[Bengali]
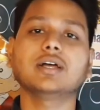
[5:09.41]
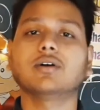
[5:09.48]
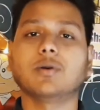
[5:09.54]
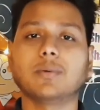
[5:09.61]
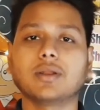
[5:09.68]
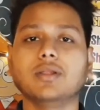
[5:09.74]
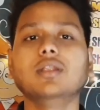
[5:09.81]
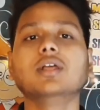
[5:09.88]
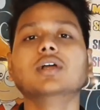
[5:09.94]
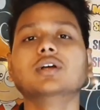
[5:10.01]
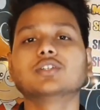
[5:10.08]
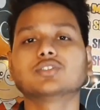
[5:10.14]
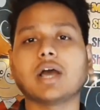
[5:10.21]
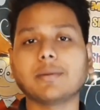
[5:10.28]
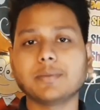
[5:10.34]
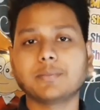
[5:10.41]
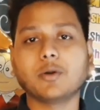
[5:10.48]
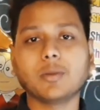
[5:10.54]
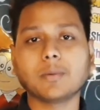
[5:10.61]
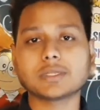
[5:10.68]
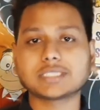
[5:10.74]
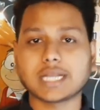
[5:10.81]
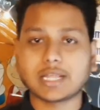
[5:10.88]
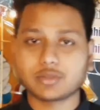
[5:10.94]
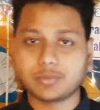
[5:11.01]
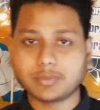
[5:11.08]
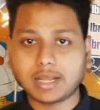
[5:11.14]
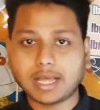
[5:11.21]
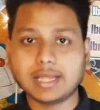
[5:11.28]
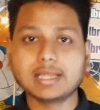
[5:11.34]
ওভারঅল সো আমি বলবো যারা
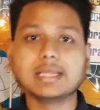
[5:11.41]
তোমরা